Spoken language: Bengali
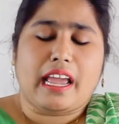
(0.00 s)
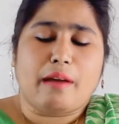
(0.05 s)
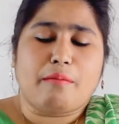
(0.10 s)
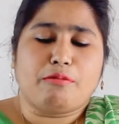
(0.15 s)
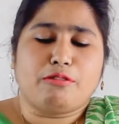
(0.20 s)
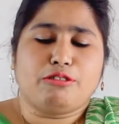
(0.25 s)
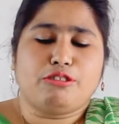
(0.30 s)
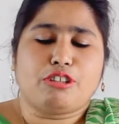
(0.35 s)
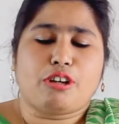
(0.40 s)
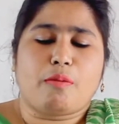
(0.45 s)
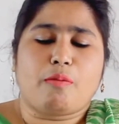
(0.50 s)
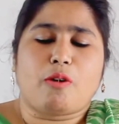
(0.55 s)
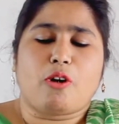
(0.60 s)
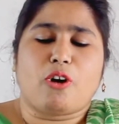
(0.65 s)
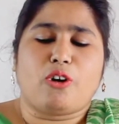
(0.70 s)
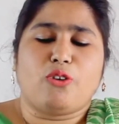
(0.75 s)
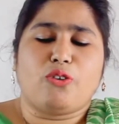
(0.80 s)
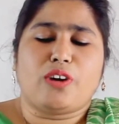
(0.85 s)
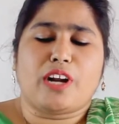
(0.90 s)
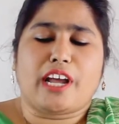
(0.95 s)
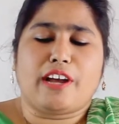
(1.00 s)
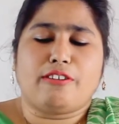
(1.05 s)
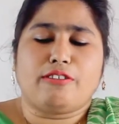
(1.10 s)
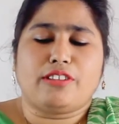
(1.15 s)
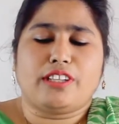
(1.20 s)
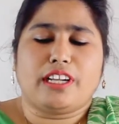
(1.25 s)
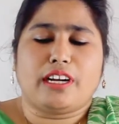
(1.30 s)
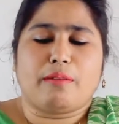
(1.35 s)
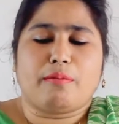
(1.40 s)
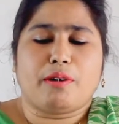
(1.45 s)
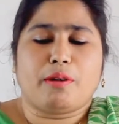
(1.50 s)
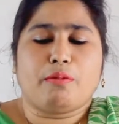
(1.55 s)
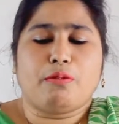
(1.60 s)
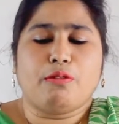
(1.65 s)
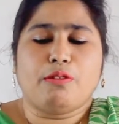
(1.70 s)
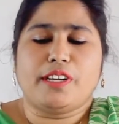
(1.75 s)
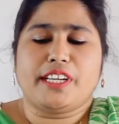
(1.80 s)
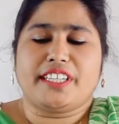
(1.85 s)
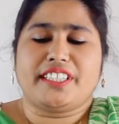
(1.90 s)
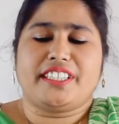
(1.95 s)
এমন সব গণনায়কদের আমরা
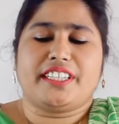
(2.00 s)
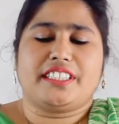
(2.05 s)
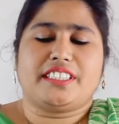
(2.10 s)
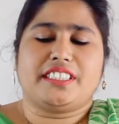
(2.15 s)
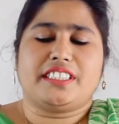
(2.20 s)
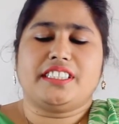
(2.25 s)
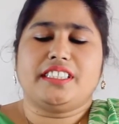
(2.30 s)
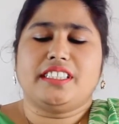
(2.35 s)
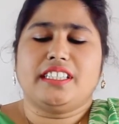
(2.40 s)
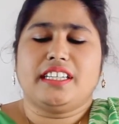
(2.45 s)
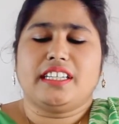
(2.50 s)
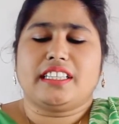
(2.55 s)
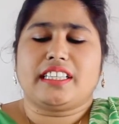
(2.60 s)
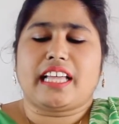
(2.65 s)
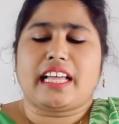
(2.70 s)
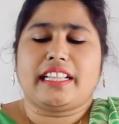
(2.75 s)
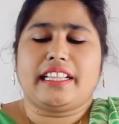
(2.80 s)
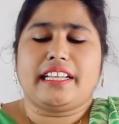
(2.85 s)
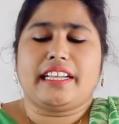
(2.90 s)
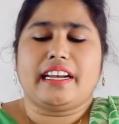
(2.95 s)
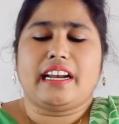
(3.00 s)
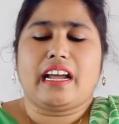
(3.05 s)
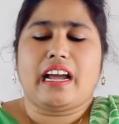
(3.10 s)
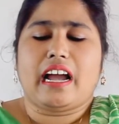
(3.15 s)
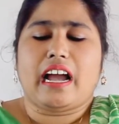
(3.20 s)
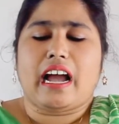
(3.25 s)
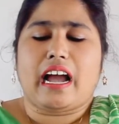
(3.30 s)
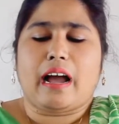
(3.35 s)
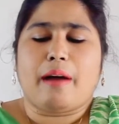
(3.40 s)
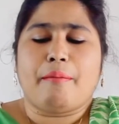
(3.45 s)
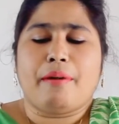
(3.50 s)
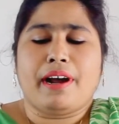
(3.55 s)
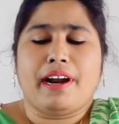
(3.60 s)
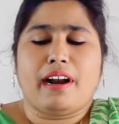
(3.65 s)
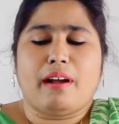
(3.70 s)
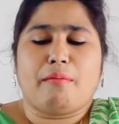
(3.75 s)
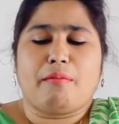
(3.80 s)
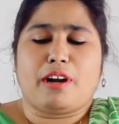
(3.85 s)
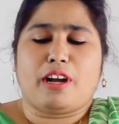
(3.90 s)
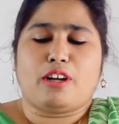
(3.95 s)
ভুলে গিয়েছি তাদের আবার
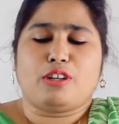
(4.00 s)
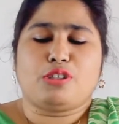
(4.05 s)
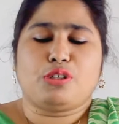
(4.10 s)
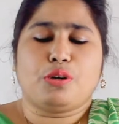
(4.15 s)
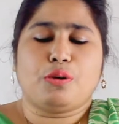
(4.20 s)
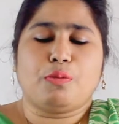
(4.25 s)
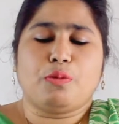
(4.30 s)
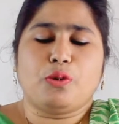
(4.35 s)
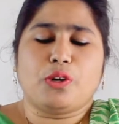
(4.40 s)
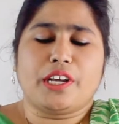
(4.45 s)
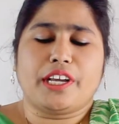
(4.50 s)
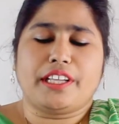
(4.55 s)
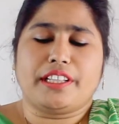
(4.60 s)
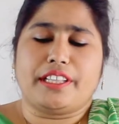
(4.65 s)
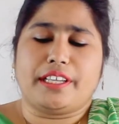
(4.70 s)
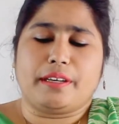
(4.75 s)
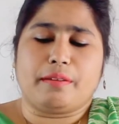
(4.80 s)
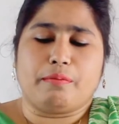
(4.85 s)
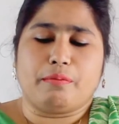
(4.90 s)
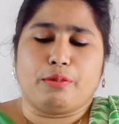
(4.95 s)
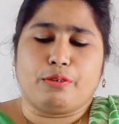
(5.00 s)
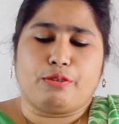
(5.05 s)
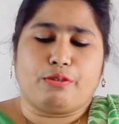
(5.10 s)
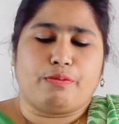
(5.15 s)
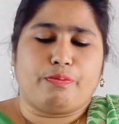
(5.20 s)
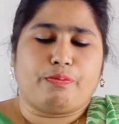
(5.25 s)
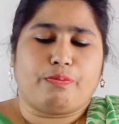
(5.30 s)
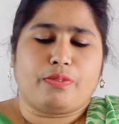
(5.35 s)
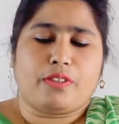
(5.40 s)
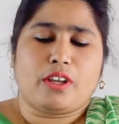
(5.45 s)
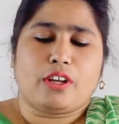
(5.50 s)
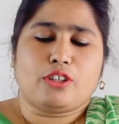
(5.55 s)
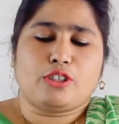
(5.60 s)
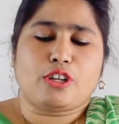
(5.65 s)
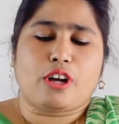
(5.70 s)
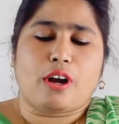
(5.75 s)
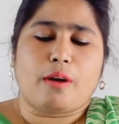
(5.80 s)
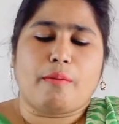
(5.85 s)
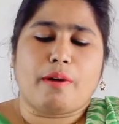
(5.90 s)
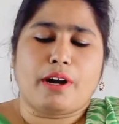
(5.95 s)
আমরা সম্মুখে দেখব
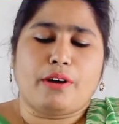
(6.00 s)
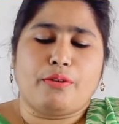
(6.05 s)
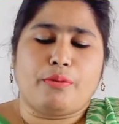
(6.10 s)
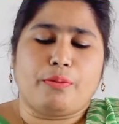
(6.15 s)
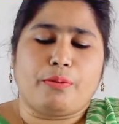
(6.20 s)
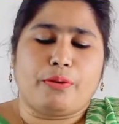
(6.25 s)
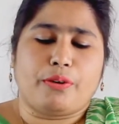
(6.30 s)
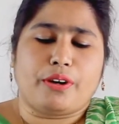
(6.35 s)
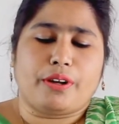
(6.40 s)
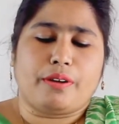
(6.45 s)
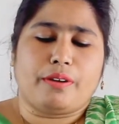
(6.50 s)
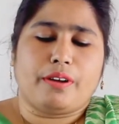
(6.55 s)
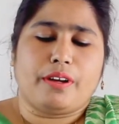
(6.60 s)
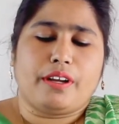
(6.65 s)
সবার উপরে